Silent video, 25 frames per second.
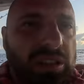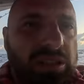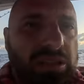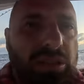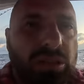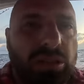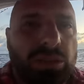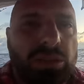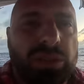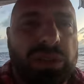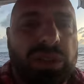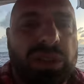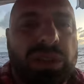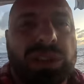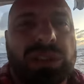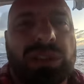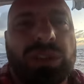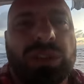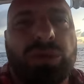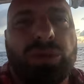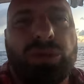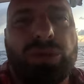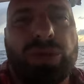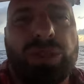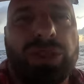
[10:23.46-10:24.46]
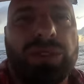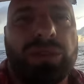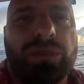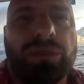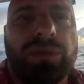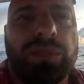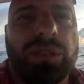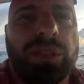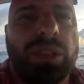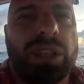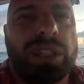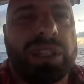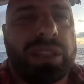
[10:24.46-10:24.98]
как солнце из-за тучи
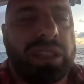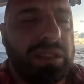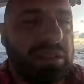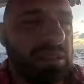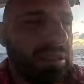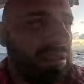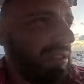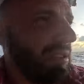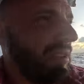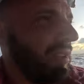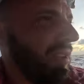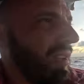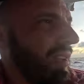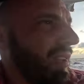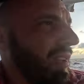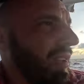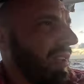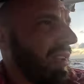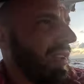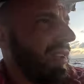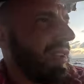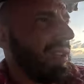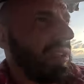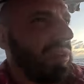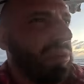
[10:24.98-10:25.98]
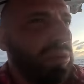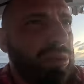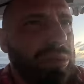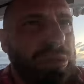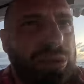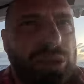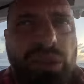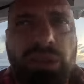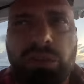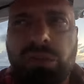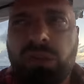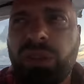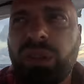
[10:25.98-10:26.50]
вылазит.
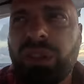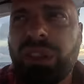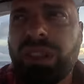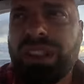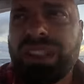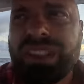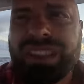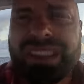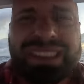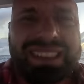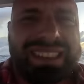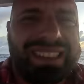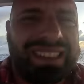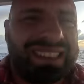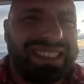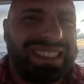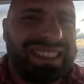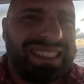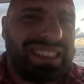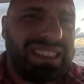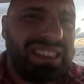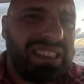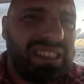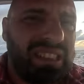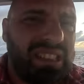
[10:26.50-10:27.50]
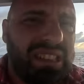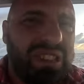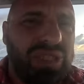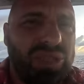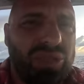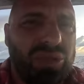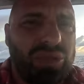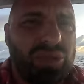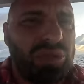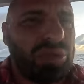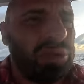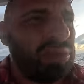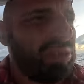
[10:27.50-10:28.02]
Ночка была
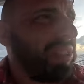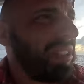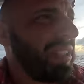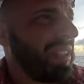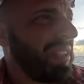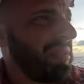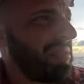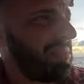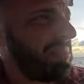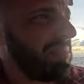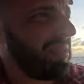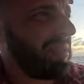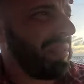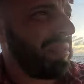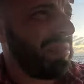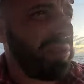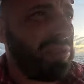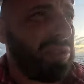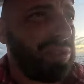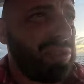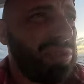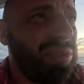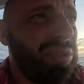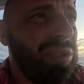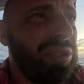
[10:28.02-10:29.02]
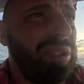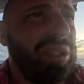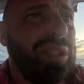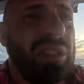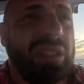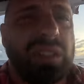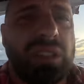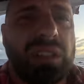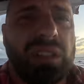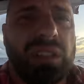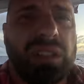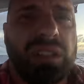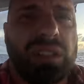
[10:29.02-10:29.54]
тяжелая, потому
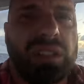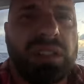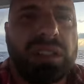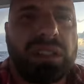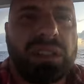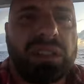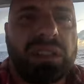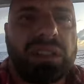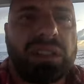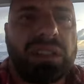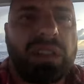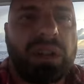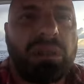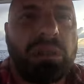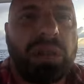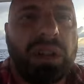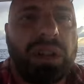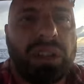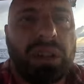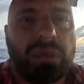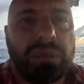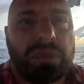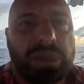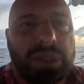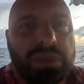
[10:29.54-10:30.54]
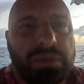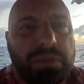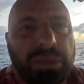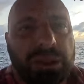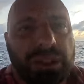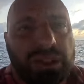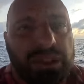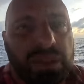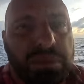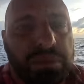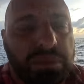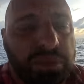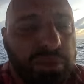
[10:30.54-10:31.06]
что э, нормально
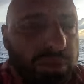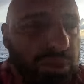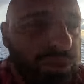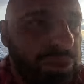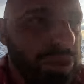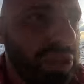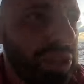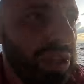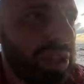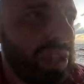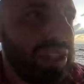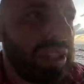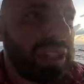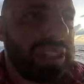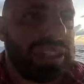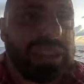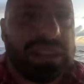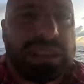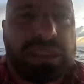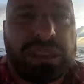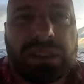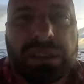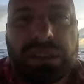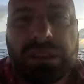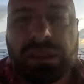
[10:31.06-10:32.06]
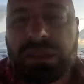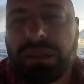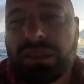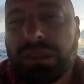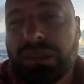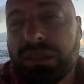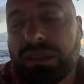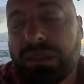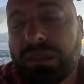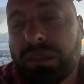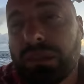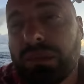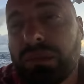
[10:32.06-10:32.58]
поспать не получалось.
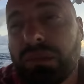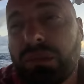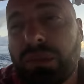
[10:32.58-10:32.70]
Э,